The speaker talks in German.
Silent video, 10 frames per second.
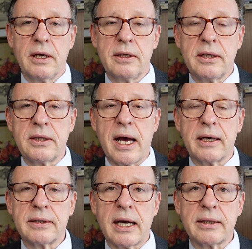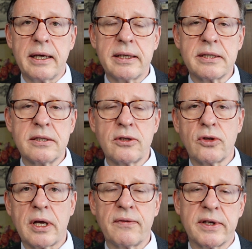In den Tagen nach der letzten
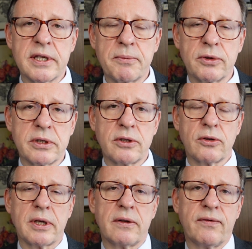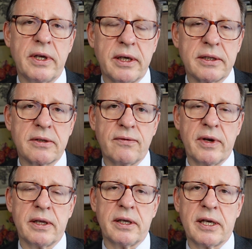Synodalversammlung des Synodalen Weges
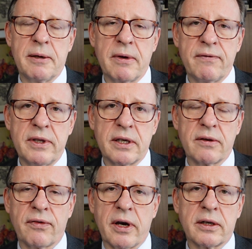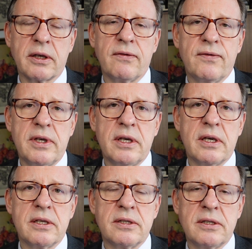werde ich immer wieder gefragt, wie
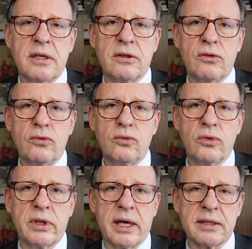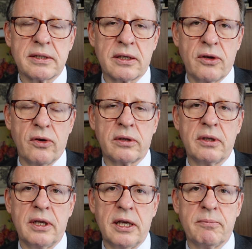sieht nun das
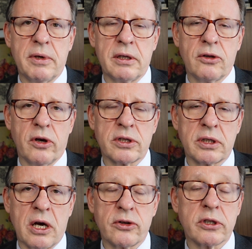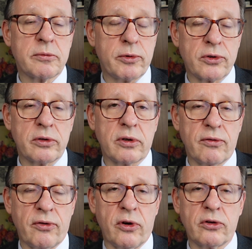Kirchenleben in Deutschland aus, insbesondere
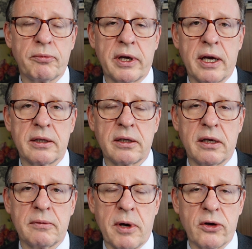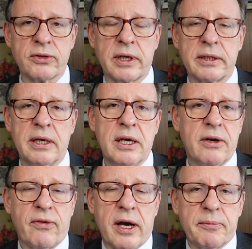Freunde und Bekannte im Ausland.
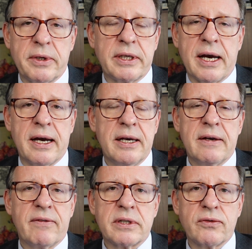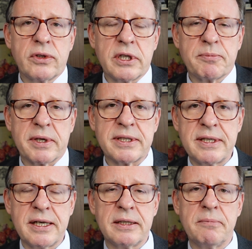Fragen mich, ja, was würde jetzt
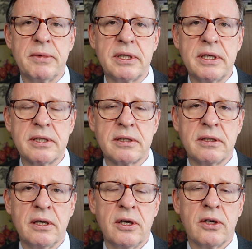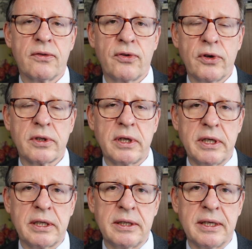passieren mit diesen
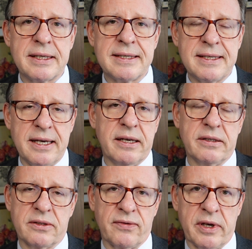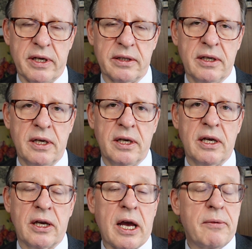fürchterlichen Segensfeiern?
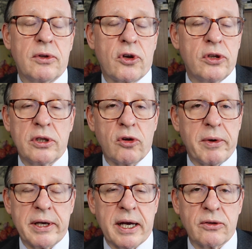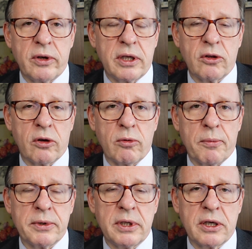Kann, können normale Katholiken noch
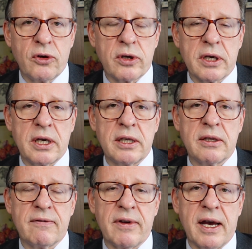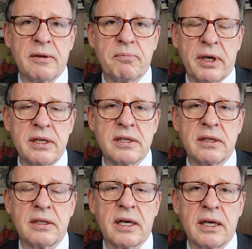überhaupt in die Kirche gehen? Werden Priester,
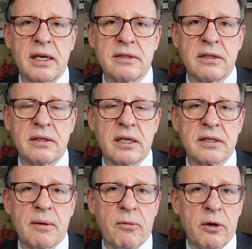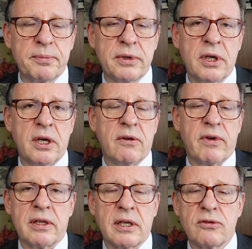die dagegen sind, jetzt gemobbt?
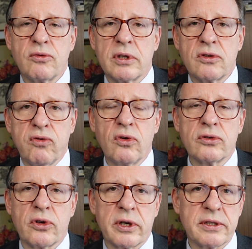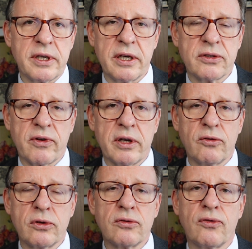Werden die dazu gezwungen, solche Segensfeiern
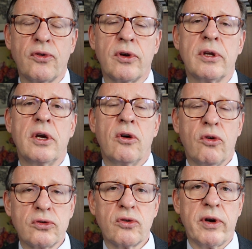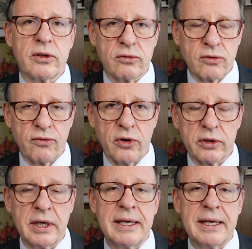durchzuführen? Und so weiter und so fort